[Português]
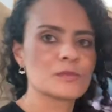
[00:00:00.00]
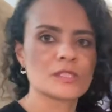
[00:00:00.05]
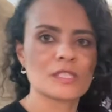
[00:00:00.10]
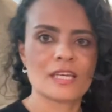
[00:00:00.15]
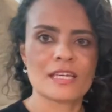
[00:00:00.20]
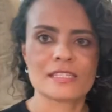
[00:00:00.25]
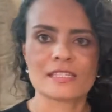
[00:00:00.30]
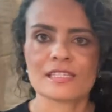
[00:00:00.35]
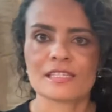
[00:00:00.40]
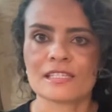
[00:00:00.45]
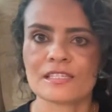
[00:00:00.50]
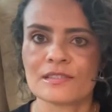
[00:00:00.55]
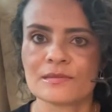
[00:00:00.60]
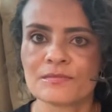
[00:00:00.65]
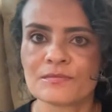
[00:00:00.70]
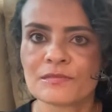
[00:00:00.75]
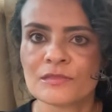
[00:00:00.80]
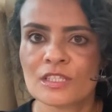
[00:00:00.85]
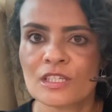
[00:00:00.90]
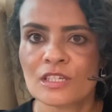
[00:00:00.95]
essa
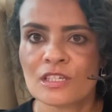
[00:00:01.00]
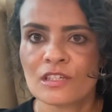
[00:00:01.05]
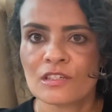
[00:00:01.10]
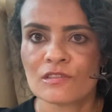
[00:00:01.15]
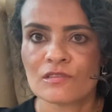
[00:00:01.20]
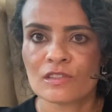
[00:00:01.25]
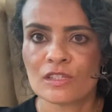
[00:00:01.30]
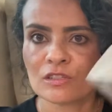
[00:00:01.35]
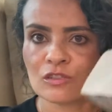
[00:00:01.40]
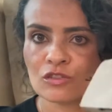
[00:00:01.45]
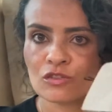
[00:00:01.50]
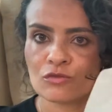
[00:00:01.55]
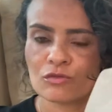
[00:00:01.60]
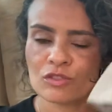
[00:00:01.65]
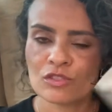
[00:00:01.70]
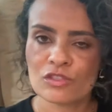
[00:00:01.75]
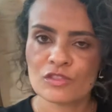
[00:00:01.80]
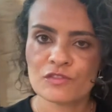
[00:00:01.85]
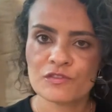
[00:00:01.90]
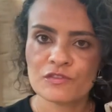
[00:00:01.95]
aqui veio de
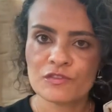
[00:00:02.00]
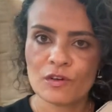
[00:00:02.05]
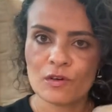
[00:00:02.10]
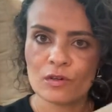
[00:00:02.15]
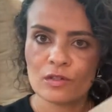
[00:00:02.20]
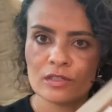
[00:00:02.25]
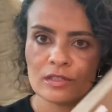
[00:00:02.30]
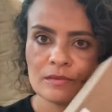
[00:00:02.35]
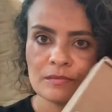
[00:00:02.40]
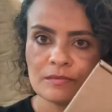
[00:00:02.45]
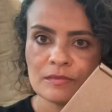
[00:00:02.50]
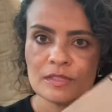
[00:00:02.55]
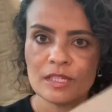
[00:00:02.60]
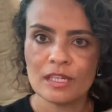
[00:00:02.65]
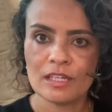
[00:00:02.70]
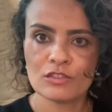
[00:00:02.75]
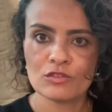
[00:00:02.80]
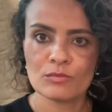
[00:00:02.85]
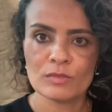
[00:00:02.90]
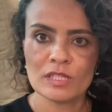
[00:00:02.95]
Juiz de Fora,
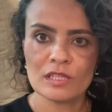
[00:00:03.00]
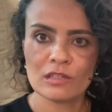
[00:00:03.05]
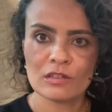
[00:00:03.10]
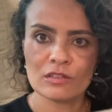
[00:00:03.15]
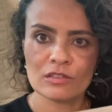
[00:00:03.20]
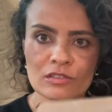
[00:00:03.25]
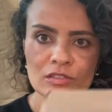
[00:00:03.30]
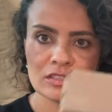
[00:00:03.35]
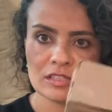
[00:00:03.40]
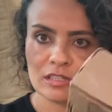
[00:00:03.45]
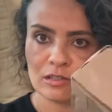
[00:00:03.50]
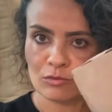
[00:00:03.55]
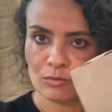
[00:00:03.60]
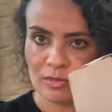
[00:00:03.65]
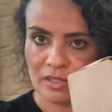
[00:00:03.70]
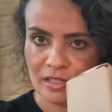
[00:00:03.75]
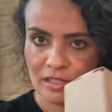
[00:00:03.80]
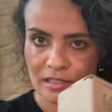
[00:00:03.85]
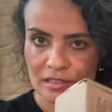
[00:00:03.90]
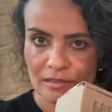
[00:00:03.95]
é de uma loja da
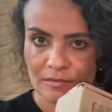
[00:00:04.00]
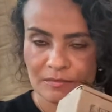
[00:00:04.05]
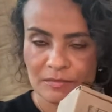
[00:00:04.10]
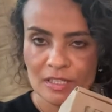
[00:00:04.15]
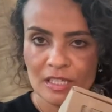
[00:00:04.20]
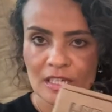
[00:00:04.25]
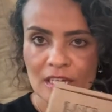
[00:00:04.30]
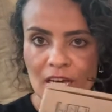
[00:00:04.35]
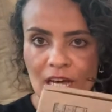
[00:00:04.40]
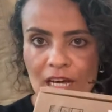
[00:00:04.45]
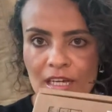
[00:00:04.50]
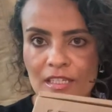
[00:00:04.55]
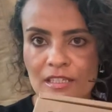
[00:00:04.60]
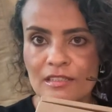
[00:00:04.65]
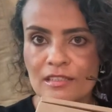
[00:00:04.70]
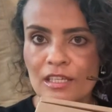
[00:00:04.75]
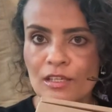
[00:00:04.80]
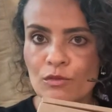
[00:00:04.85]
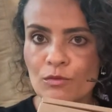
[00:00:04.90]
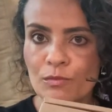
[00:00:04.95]
Lumière. Aqui
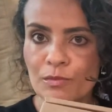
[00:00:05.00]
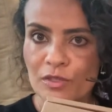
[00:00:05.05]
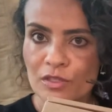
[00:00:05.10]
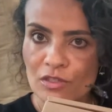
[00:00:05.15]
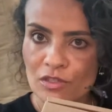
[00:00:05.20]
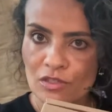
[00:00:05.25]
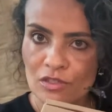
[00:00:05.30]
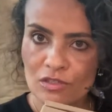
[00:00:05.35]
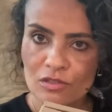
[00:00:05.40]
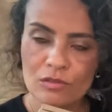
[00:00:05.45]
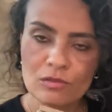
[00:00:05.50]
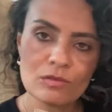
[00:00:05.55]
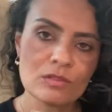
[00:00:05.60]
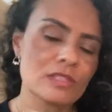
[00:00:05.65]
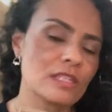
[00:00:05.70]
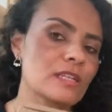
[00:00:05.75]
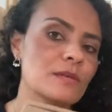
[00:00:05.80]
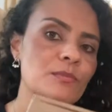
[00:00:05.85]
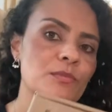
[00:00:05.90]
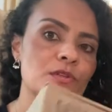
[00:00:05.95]
tem um pedido,
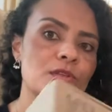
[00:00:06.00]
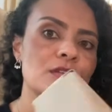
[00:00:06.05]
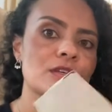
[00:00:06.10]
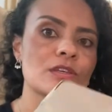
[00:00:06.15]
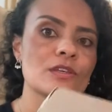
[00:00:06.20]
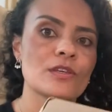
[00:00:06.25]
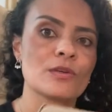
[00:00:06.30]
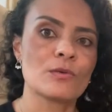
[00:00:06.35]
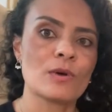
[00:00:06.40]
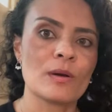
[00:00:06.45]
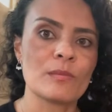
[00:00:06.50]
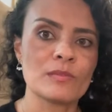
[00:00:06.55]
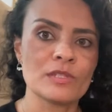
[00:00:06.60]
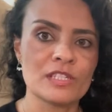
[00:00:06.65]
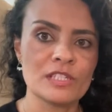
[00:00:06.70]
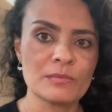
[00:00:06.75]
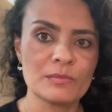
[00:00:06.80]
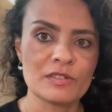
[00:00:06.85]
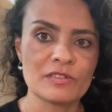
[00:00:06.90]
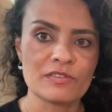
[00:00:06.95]
né? Porque eu
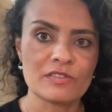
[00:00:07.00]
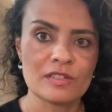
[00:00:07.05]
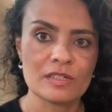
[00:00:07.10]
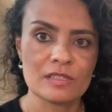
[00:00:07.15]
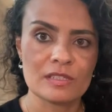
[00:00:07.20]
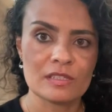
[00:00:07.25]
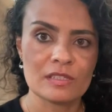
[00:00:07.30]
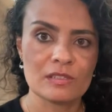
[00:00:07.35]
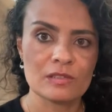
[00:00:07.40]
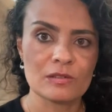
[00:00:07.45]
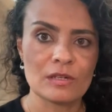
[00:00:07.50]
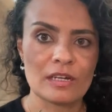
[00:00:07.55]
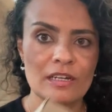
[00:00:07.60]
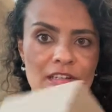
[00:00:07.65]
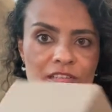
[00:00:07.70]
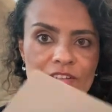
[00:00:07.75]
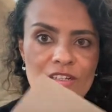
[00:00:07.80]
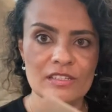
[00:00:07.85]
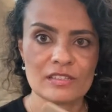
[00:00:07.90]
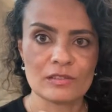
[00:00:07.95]
abri para fazer a
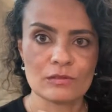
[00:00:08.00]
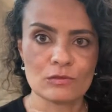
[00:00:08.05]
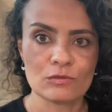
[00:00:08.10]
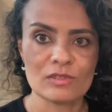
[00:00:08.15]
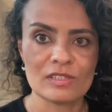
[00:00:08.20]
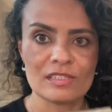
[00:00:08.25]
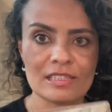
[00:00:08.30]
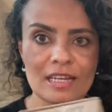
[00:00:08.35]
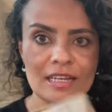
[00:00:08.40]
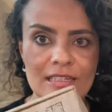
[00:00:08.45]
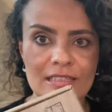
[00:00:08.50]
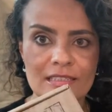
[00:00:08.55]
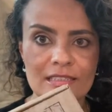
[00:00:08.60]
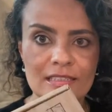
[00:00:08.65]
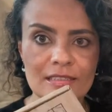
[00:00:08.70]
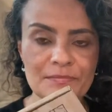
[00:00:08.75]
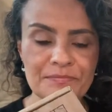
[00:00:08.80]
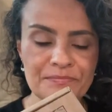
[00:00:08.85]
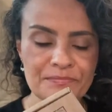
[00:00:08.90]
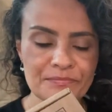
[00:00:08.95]
gravação no Instagram